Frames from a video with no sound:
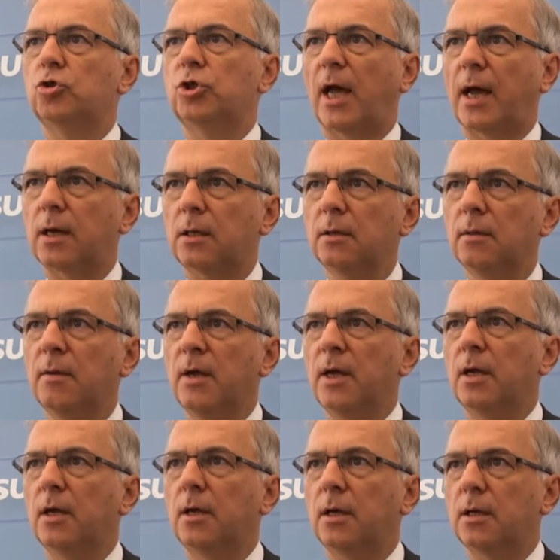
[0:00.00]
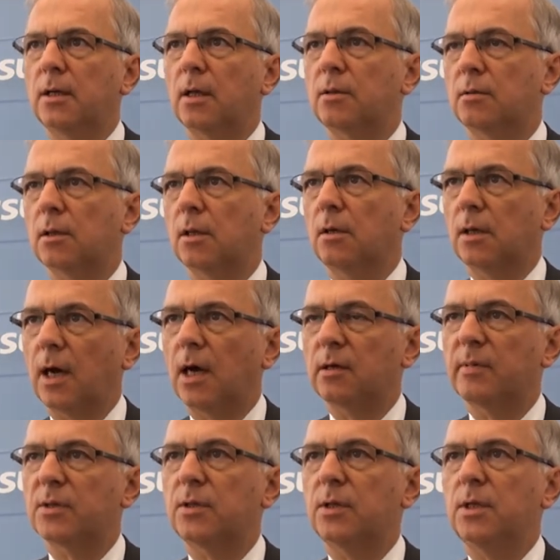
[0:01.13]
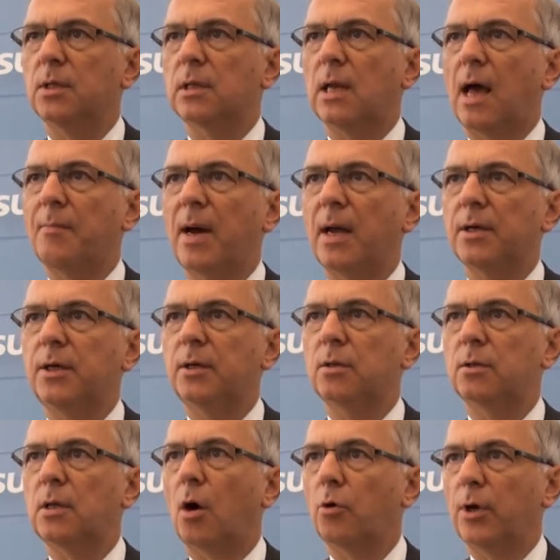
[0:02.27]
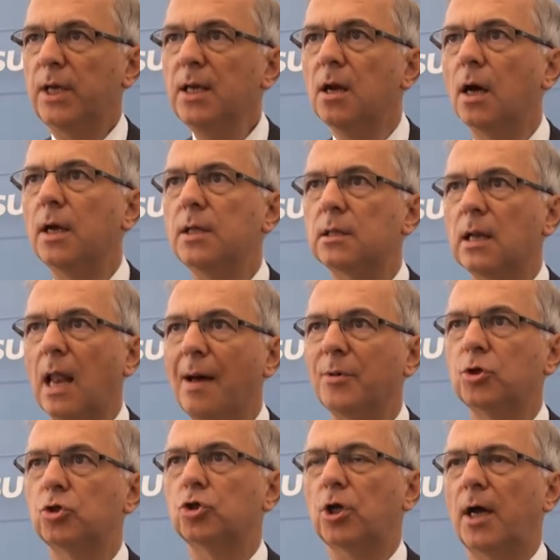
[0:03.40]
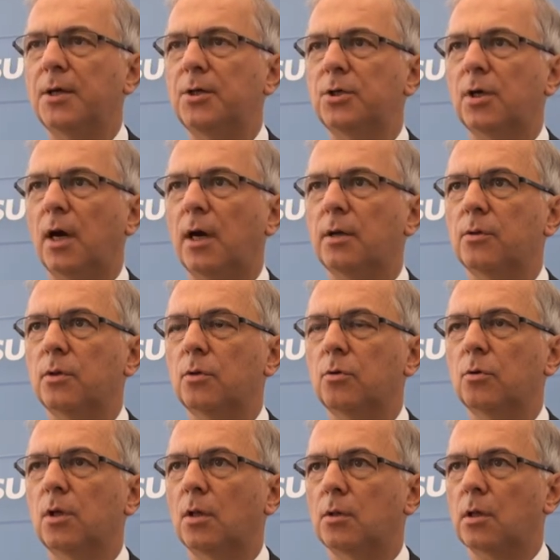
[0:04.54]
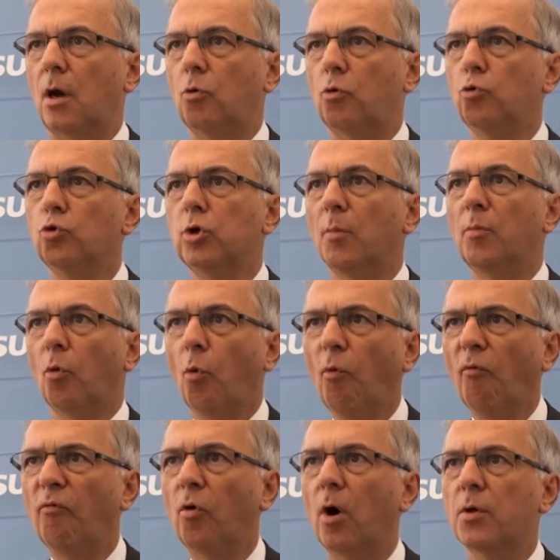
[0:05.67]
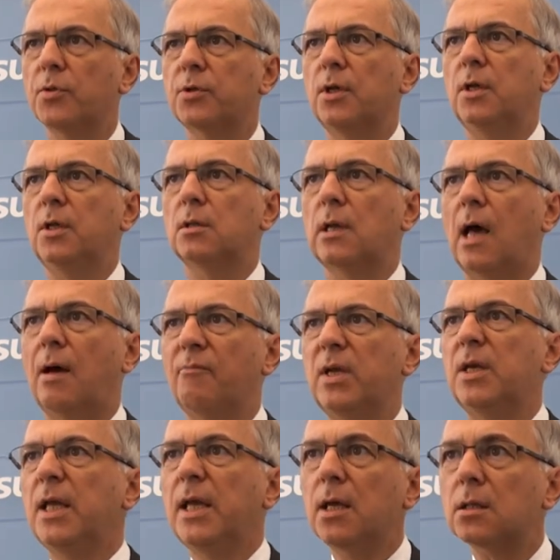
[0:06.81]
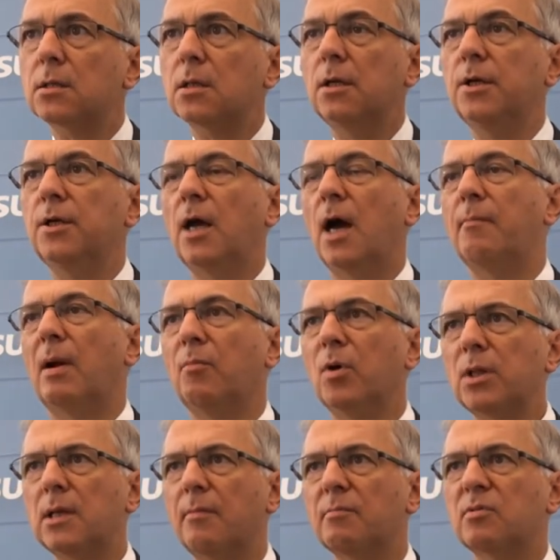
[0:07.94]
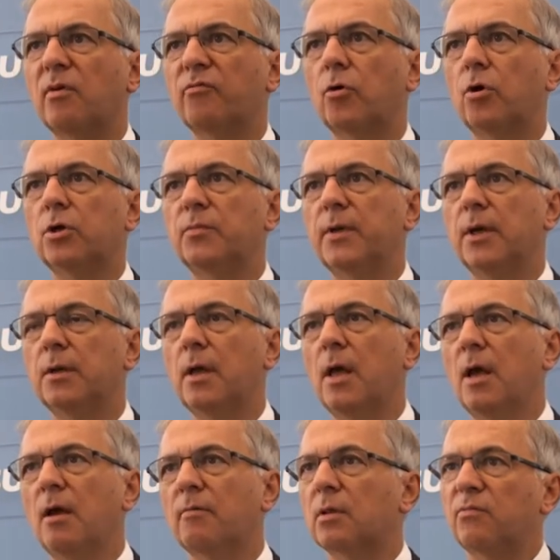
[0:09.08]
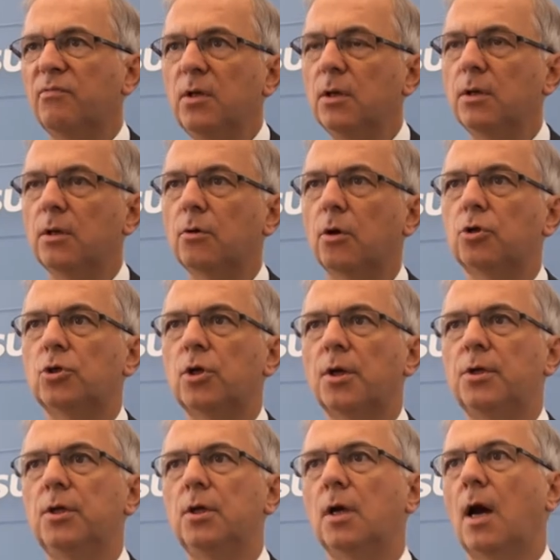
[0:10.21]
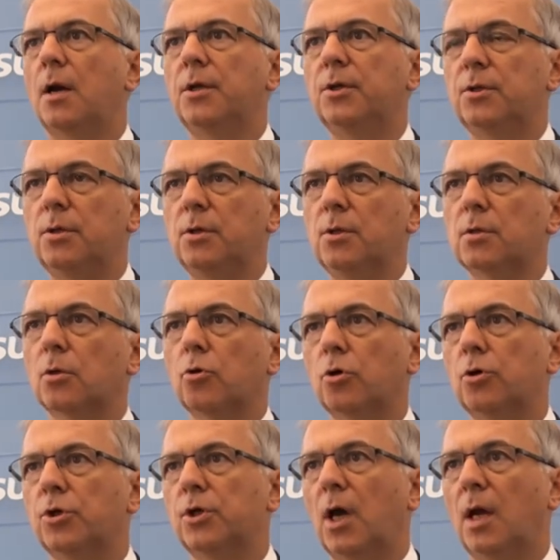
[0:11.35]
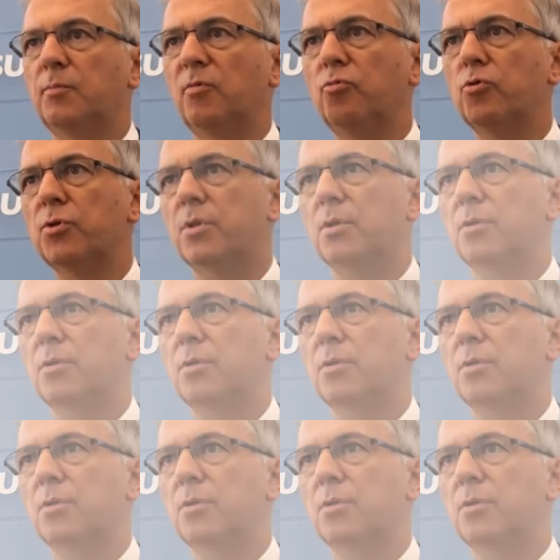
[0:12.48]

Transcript: stärken, äh, dass äh, gerade was den Islam angeht, es ja auch innerislamische Streitigkeiten sind und dass auch unter Berufung aus dem Islam in erster Linie einmal Moslems verfolgt werden, was vielen in Deutschland hier gar nicht in dieser Deutlichkeit bewusst